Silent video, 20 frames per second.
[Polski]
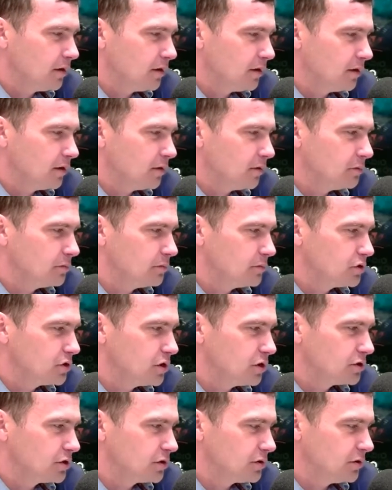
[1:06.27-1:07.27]
E,
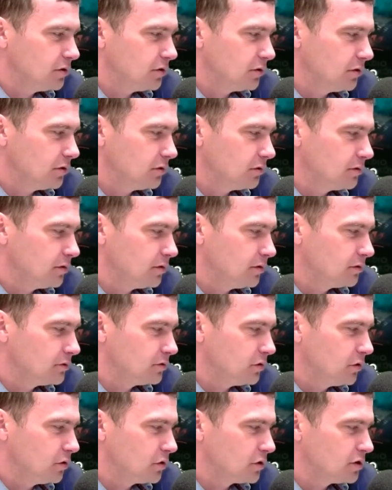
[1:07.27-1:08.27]
myślę, że to, to,
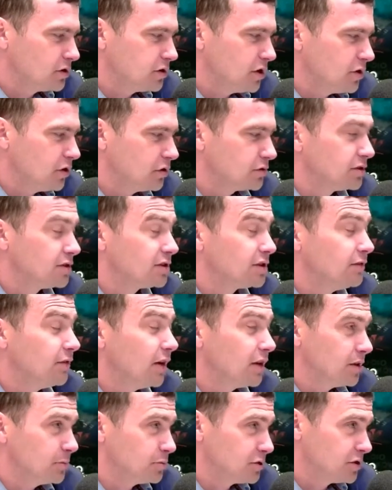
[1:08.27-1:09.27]
to określenie
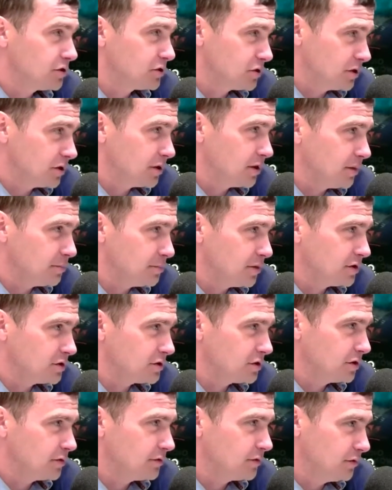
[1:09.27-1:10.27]
odzyskiwanie przestrzeni dla
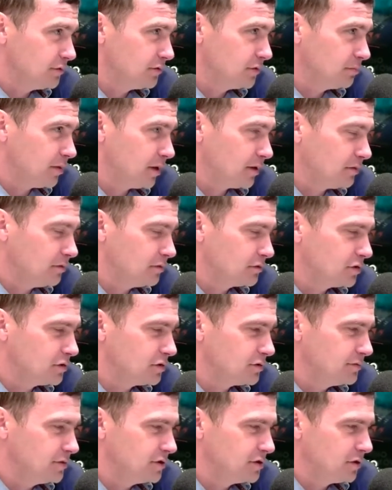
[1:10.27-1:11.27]
pieszych w tym wypadku
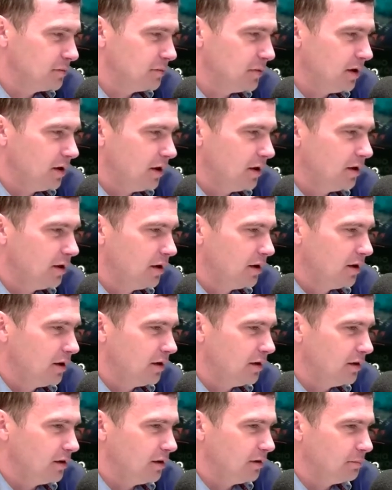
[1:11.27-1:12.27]
rzeczywiście ma
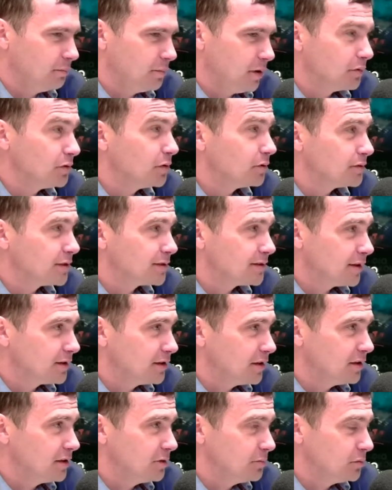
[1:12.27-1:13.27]
e, pełne
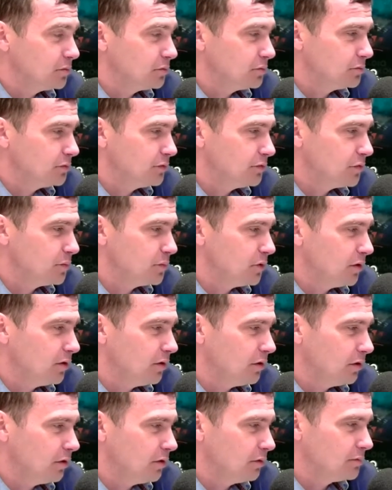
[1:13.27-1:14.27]
uzasadnienie, bo tu mówimy
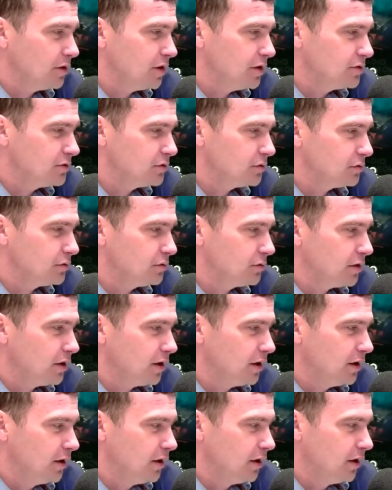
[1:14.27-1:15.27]
o, o miejscu,
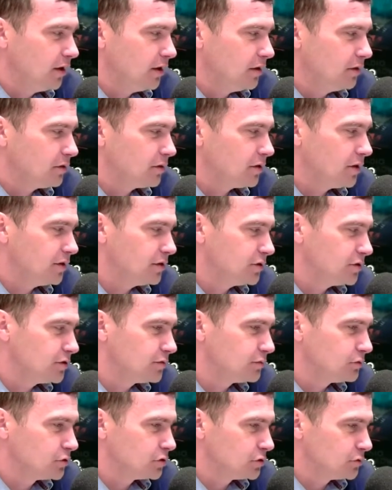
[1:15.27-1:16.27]
które no, kiedyś
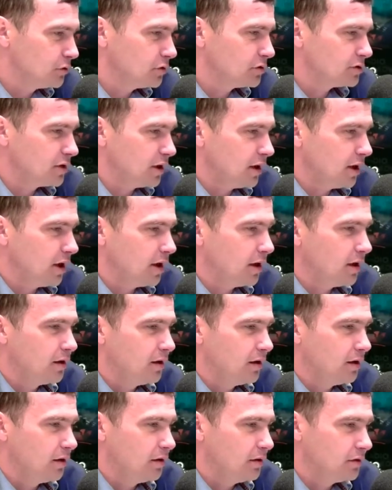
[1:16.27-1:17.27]
służyło za
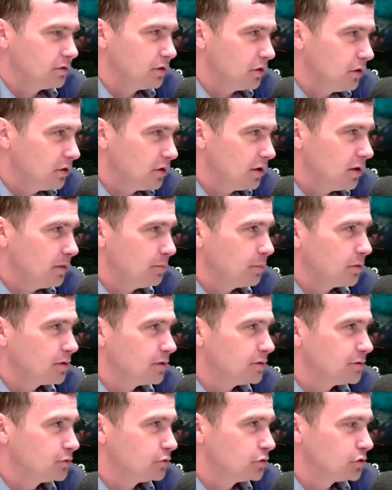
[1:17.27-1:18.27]
e, drogę,
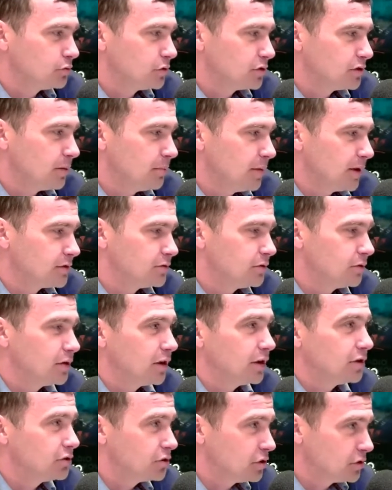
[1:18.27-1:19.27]
potem służyło za bardzo
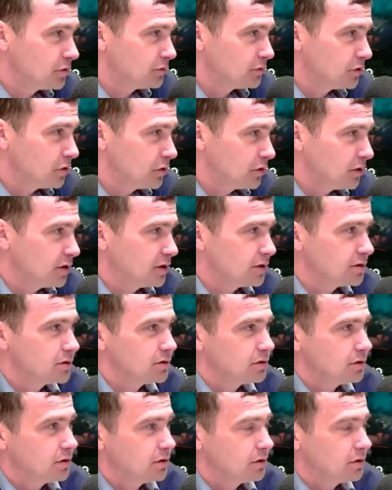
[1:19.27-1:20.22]
ograniczoną drogę z e,